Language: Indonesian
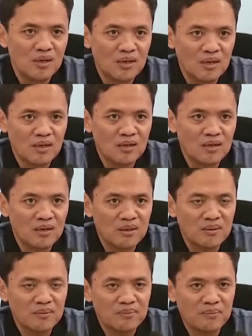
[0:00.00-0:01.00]

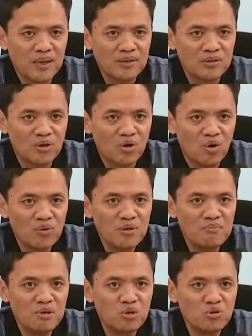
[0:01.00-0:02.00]
eh, Pak
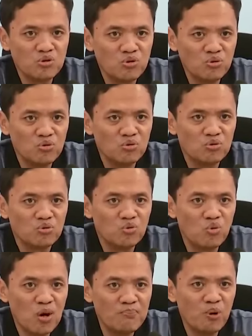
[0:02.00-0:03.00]
Jokowi menunjuk
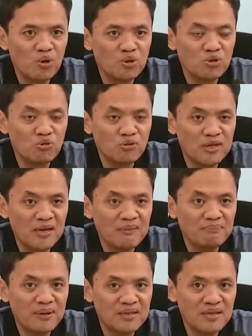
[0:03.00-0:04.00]
20
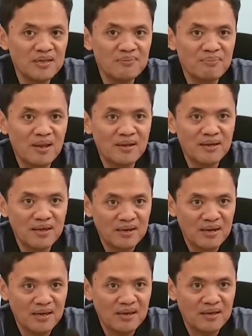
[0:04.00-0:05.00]
juta PJ kepala
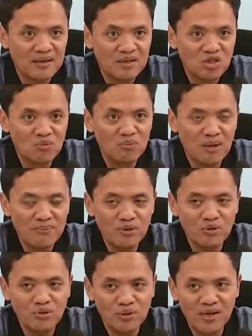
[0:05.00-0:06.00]
daerah jumlah
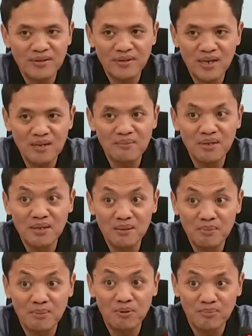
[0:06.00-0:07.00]
penduduknya katanya lebih
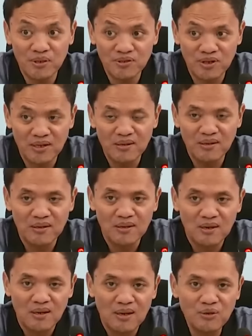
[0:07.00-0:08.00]
dari 50 persen
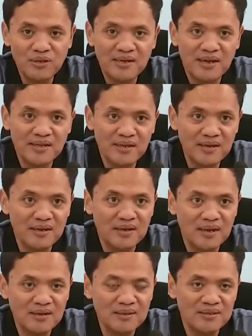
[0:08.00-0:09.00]
lalu dikaitkan
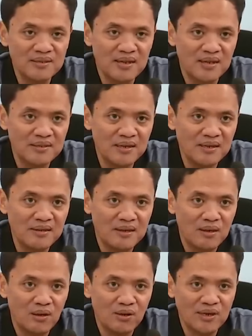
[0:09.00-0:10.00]
dengan istilahnya
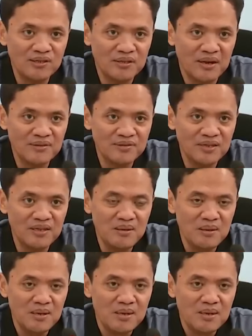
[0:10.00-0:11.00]

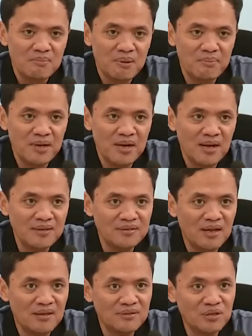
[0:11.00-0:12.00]
orkestrasi pemenangan
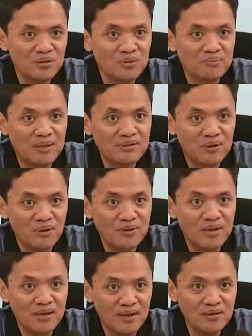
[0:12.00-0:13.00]
salah satu
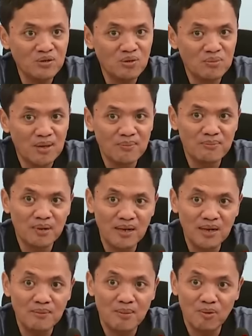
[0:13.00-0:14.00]
paslon dengan jumlah
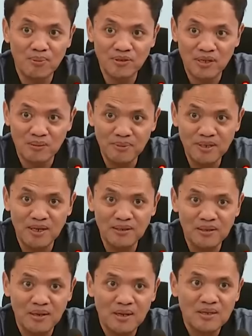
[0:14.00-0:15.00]
pemilih 50 persen lebih dan
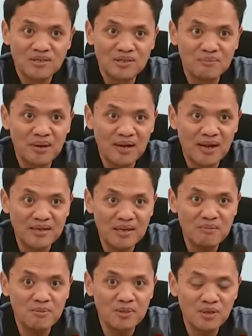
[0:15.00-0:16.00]

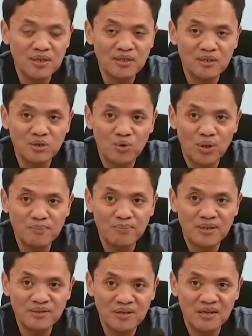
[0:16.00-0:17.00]
sebarannya memenuhi ketentuan
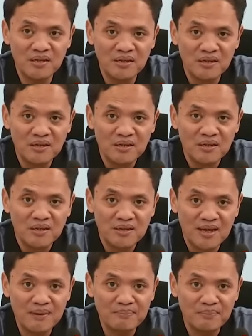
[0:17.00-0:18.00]
pasal
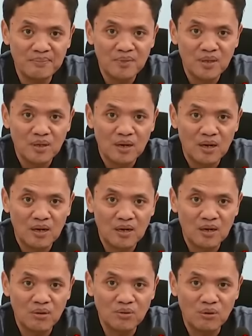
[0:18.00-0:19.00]
6
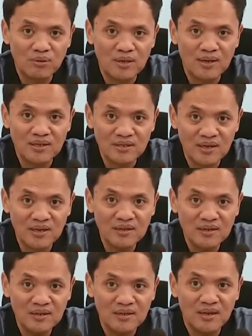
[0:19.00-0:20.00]
Eh, Undang-Undang uh, Dasar
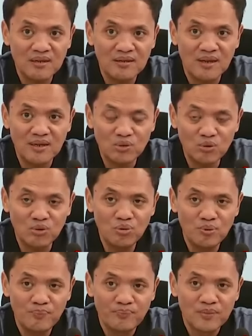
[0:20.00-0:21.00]
ya
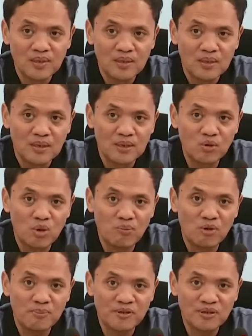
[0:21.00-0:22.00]
yaitu eh, uh,
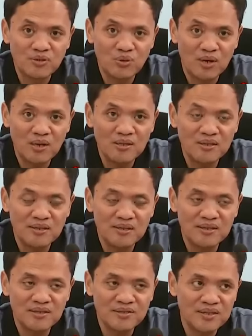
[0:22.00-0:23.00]
20% suara
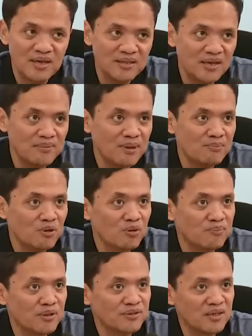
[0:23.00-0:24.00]
di setidaknya
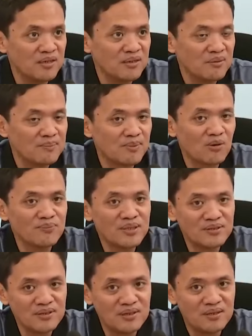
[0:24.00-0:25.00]
50%
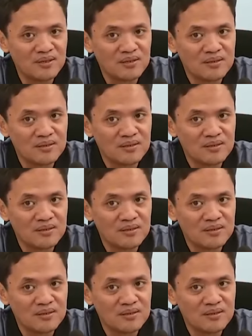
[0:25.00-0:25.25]
provinsi.